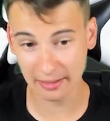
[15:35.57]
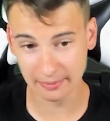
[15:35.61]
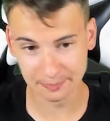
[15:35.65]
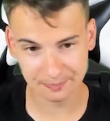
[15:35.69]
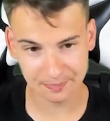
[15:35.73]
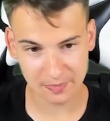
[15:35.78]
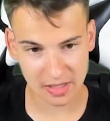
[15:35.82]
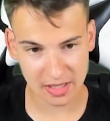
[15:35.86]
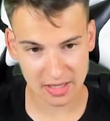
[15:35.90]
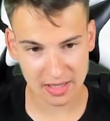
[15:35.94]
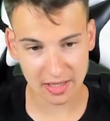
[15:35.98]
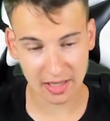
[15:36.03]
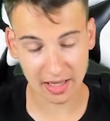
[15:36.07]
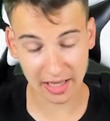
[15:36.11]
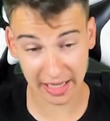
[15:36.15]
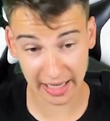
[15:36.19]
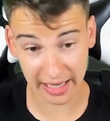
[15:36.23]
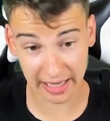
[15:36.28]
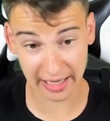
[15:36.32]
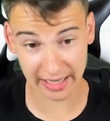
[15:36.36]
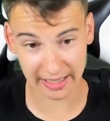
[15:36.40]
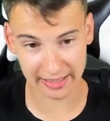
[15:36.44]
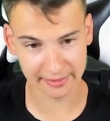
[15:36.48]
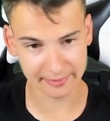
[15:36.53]
ha?
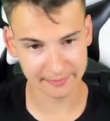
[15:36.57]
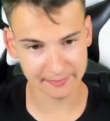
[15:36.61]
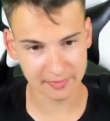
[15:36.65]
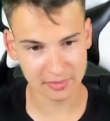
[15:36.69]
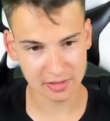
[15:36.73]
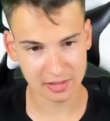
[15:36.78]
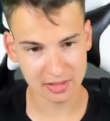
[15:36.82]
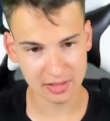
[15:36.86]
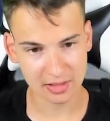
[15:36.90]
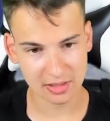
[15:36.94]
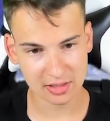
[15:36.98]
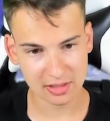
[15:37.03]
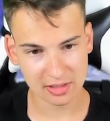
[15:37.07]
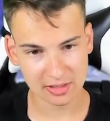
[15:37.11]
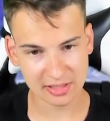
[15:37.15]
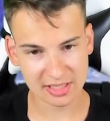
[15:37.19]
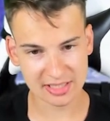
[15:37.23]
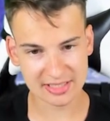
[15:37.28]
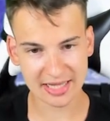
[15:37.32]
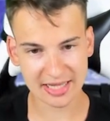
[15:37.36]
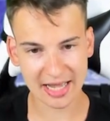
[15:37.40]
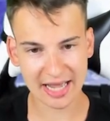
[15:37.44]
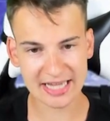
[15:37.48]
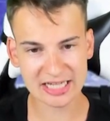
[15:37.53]
Ehre.
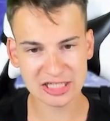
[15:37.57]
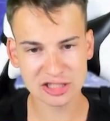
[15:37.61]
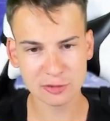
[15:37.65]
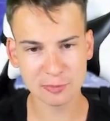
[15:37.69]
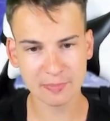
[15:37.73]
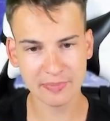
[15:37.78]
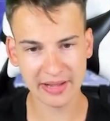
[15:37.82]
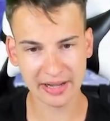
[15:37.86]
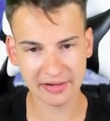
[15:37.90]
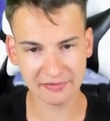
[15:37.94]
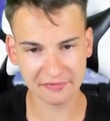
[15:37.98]
Das reicht